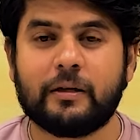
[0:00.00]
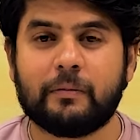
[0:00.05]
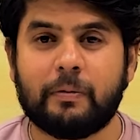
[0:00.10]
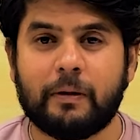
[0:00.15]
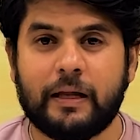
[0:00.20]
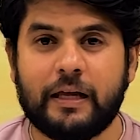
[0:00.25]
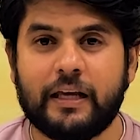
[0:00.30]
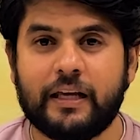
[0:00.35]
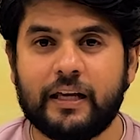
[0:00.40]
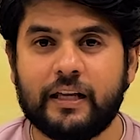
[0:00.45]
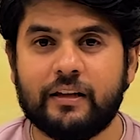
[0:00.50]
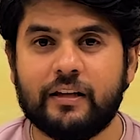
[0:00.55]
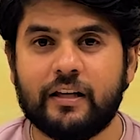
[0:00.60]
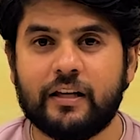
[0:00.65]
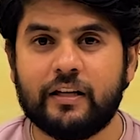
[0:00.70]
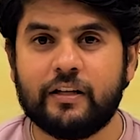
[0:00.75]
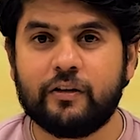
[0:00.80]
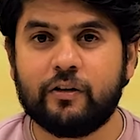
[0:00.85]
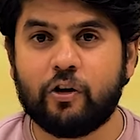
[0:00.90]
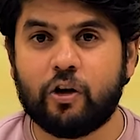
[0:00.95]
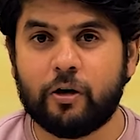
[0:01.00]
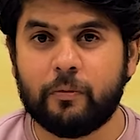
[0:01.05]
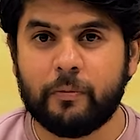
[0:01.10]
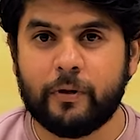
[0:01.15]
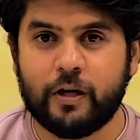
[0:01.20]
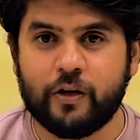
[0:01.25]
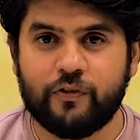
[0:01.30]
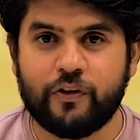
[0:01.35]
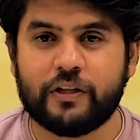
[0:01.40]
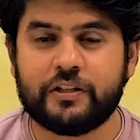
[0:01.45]
सप्लाई के अंदर और
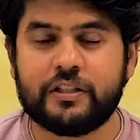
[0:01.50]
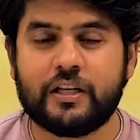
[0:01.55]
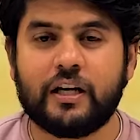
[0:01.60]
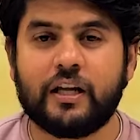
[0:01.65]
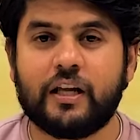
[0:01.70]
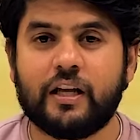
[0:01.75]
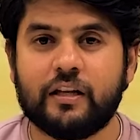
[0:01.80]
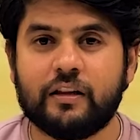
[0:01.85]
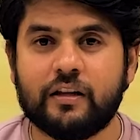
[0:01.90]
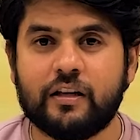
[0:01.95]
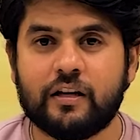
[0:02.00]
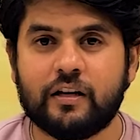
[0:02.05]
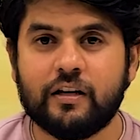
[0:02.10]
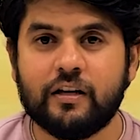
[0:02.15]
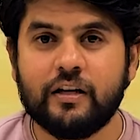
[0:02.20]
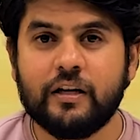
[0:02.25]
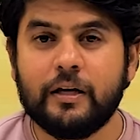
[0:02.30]
मैन्युफैक्चरिंग के अंदर